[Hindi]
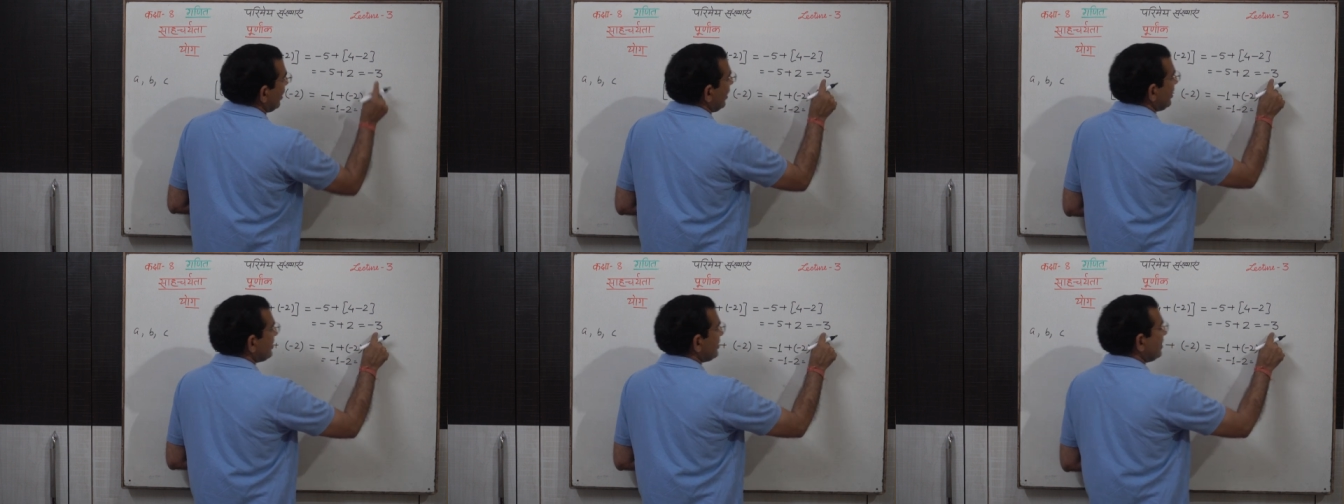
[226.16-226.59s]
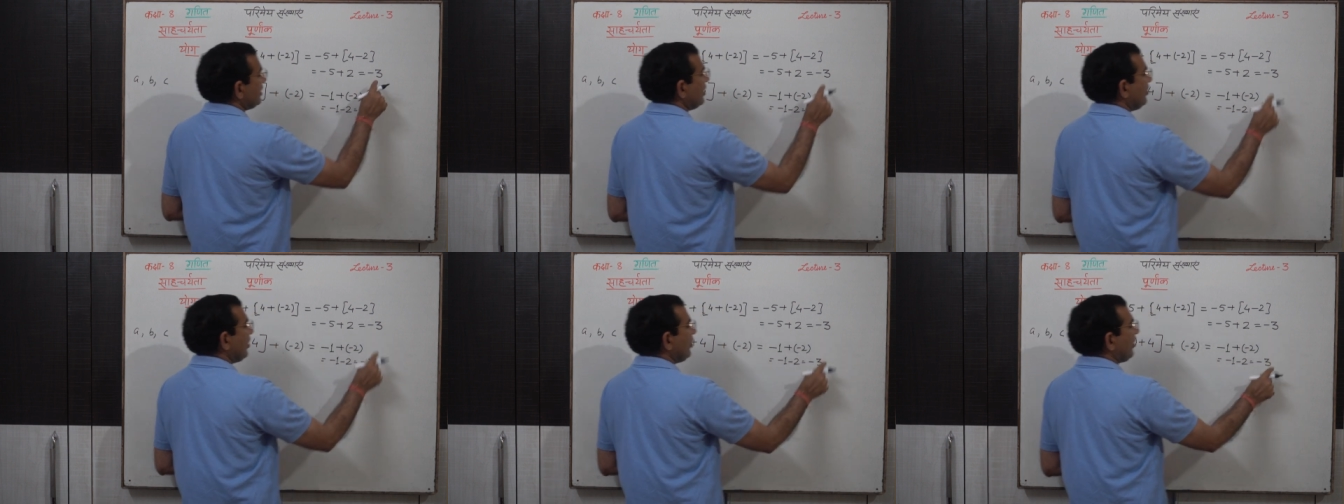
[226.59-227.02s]
इस
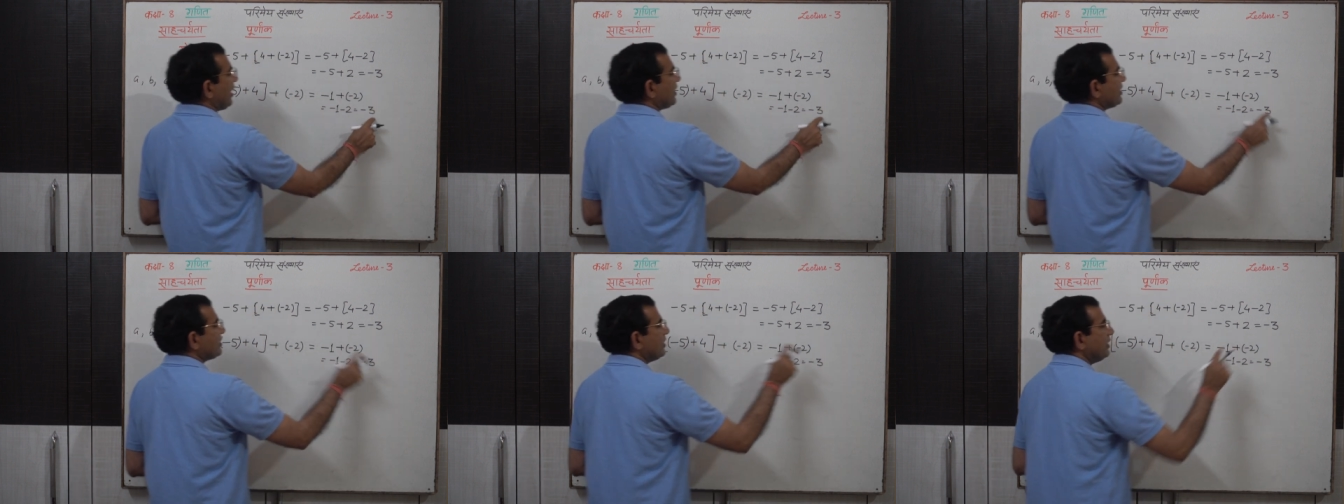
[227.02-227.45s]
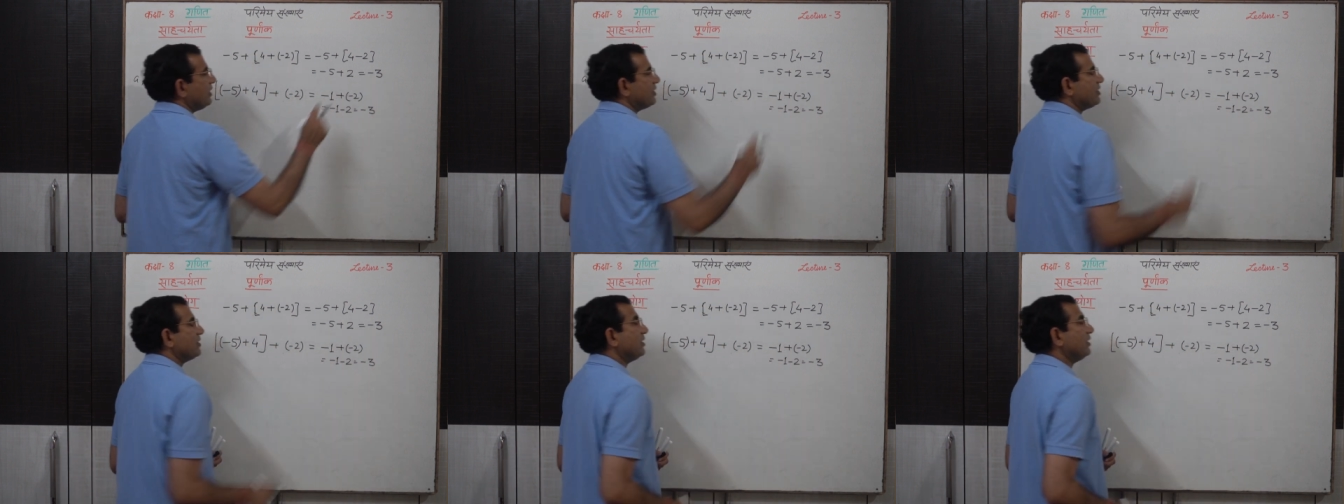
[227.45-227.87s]
स्थिति में भी माइनस तीन
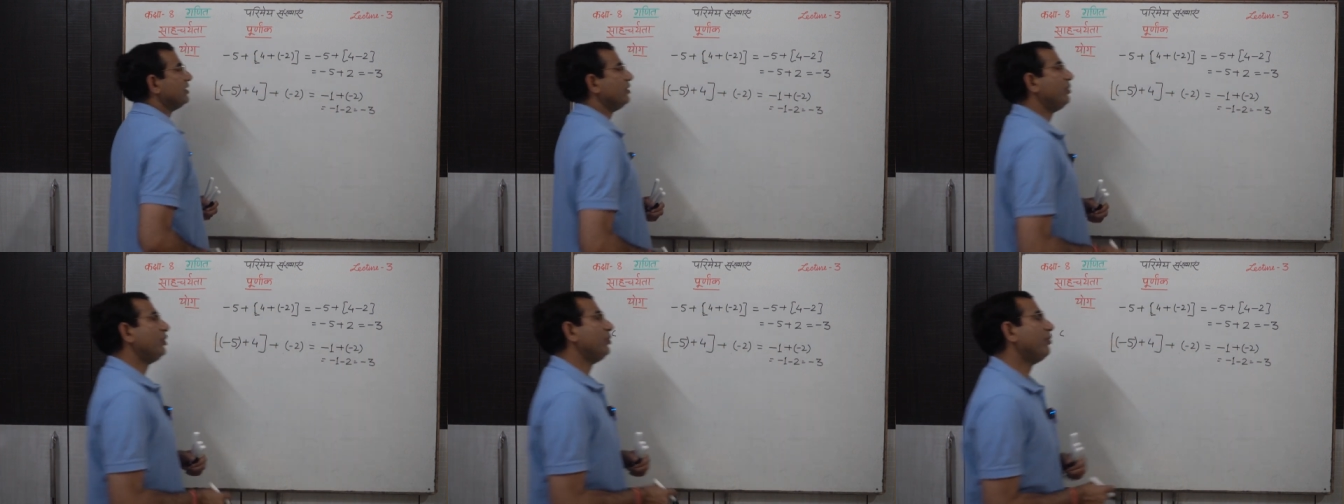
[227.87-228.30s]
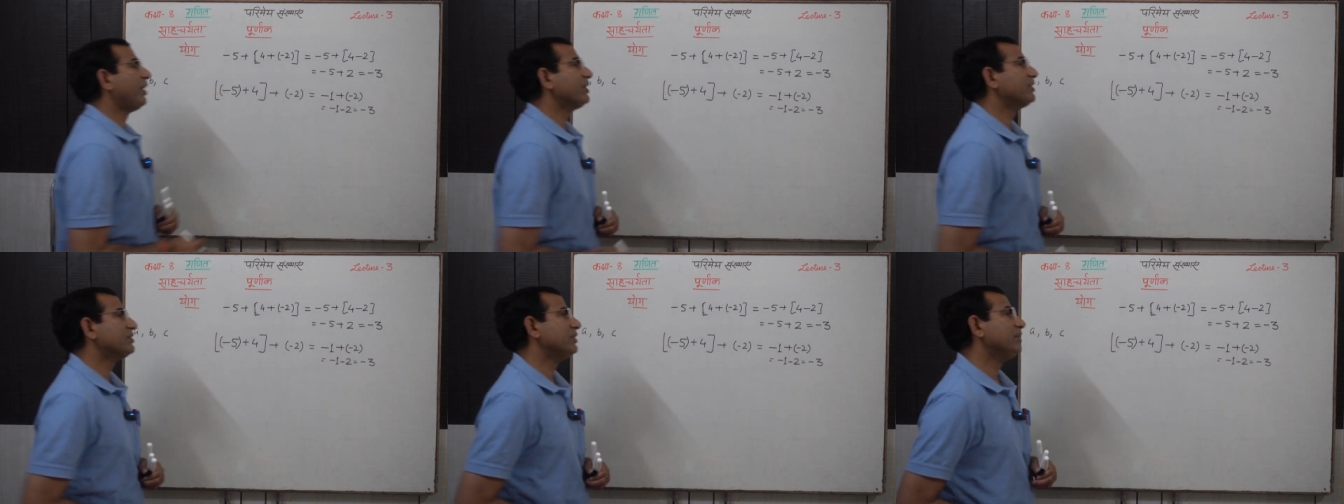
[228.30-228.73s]
इस स्थिति में भी
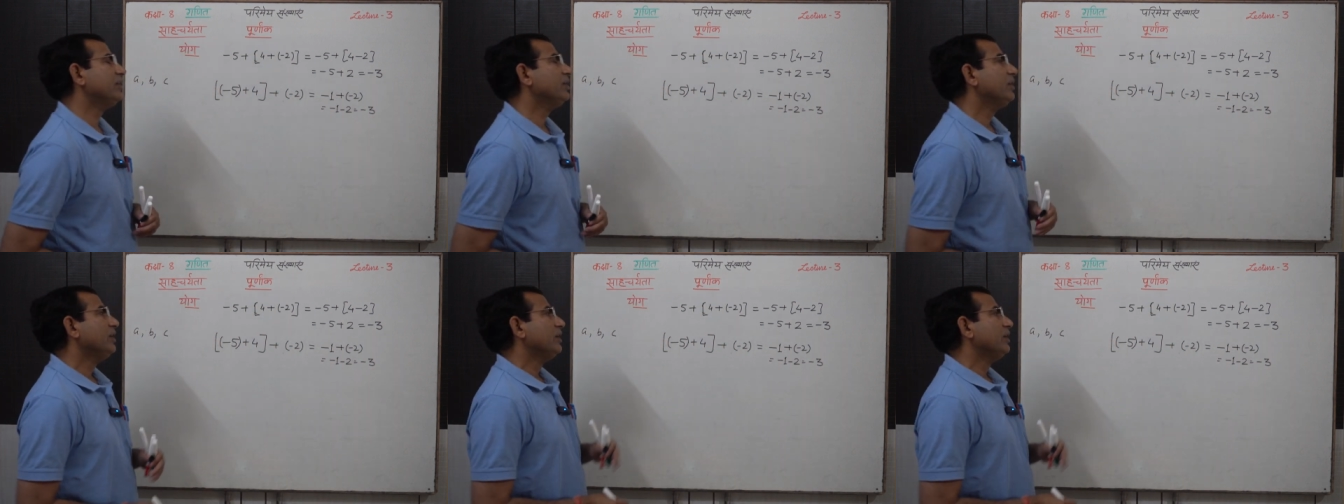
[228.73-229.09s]
माइनस तीन